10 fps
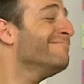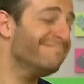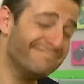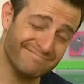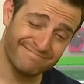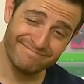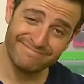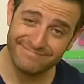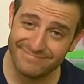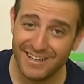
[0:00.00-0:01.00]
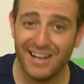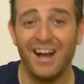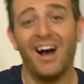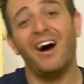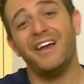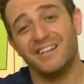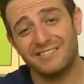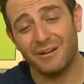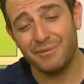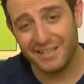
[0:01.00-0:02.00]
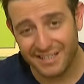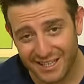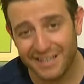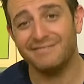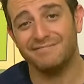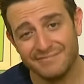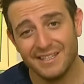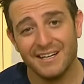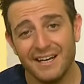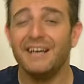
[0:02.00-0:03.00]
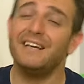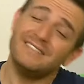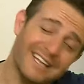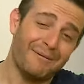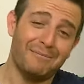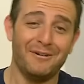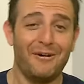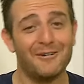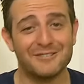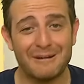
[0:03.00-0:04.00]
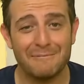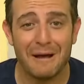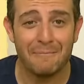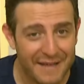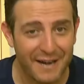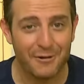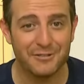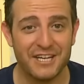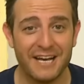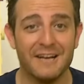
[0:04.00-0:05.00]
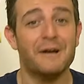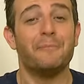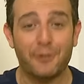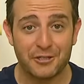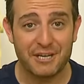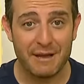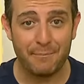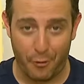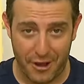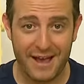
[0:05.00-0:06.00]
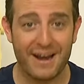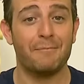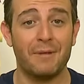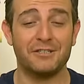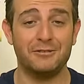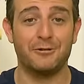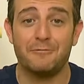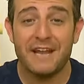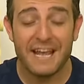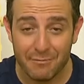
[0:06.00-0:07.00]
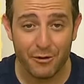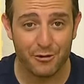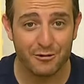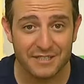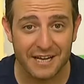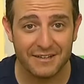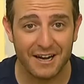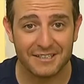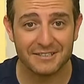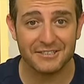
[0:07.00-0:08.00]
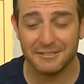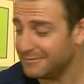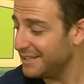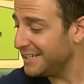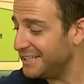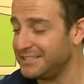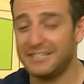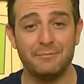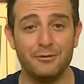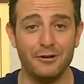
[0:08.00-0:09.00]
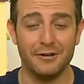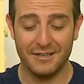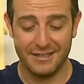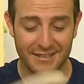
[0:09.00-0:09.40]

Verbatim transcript: hmm. Hayır tabii ki. İyi tamam o zaman ben bir an önce projeme boyayarak başlıyorum. Neyi boyuyorum sevgili arkadaşım? İşte bu